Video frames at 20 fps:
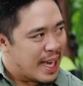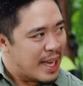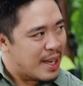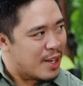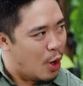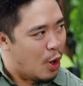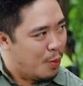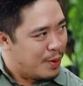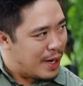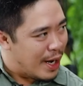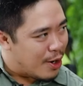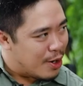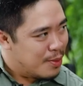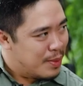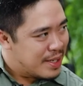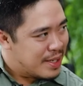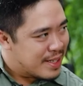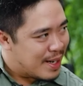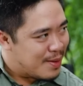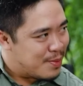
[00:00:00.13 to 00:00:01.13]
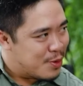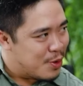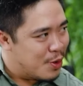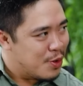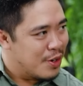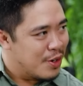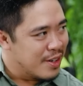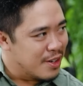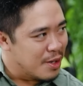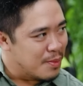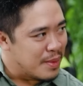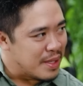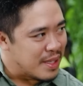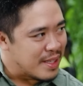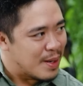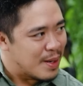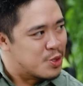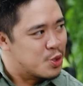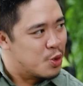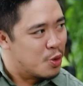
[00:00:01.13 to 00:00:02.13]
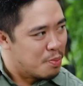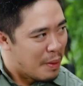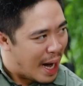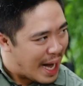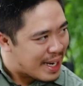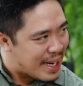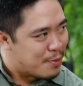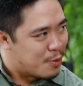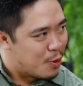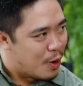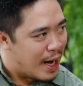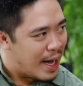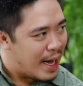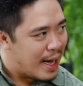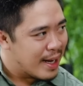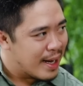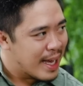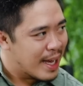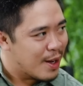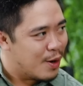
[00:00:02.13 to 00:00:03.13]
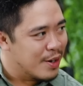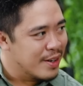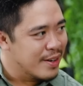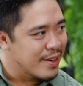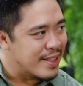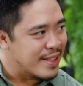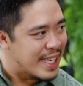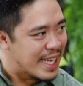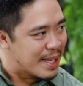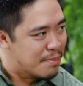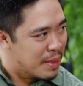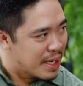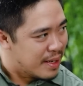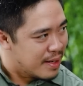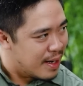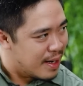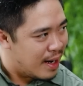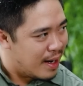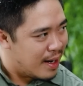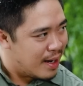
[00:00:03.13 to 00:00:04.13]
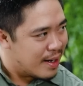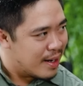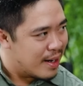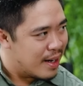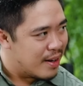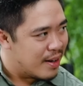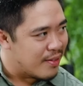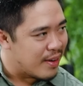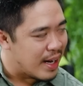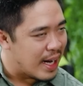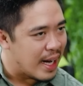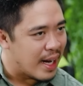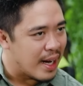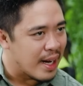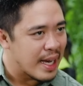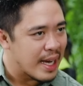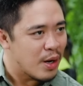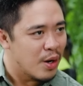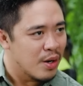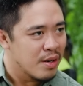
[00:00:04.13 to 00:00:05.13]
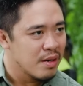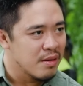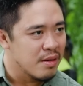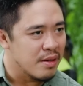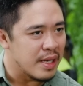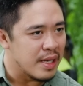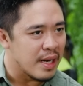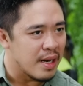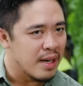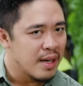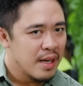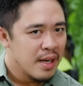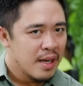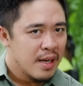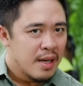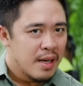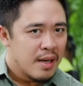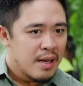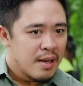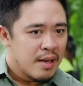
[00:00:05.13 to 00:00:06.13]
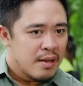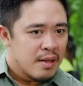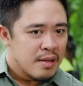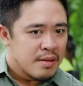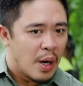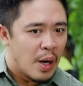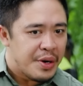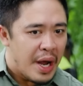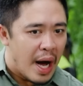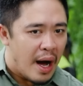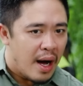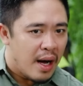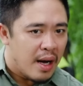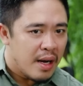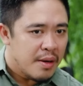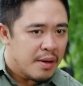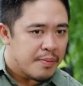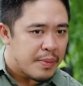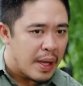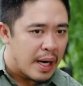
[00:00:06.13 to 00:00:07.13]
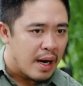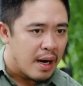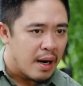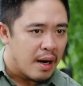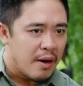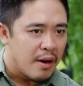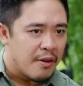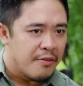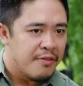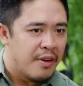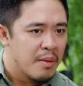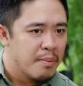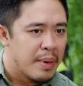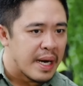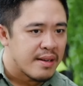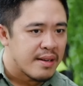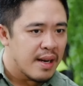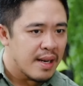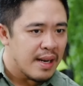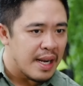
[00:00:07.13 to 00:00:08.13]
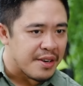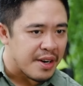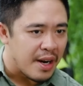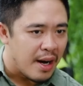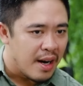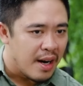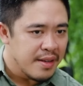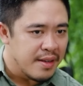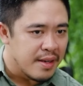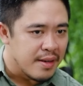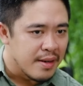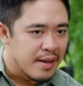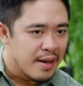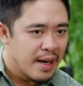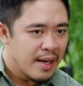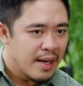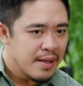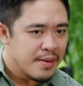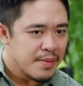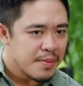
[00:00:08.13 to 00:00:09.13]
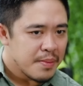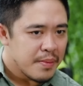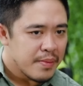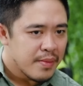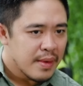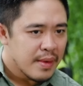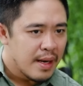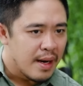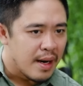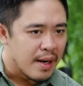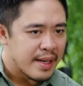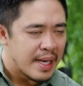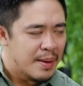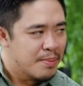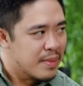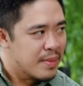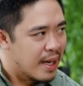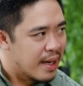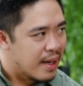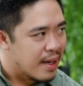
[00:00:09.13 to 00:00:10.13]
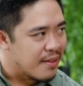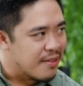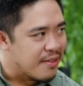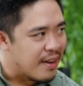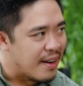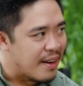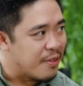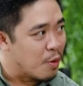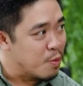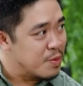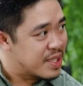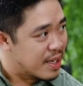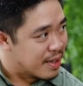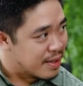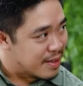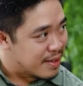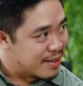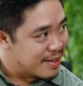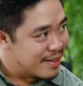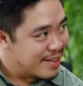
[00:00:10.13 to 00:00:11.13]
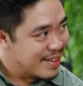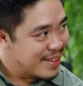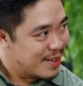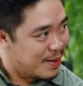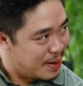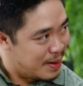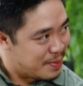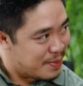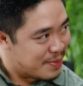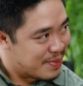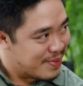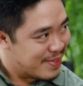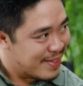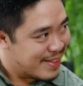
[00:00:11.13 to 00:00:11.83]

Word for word: cái cốt lõi bên trong của con người mình trong suốt ba năm qua, cái con người chiến binh đó và cái con người đâu đó à, phân biệt rất là rõ giữa à, kiếm tiền và phụng sự, đúng không?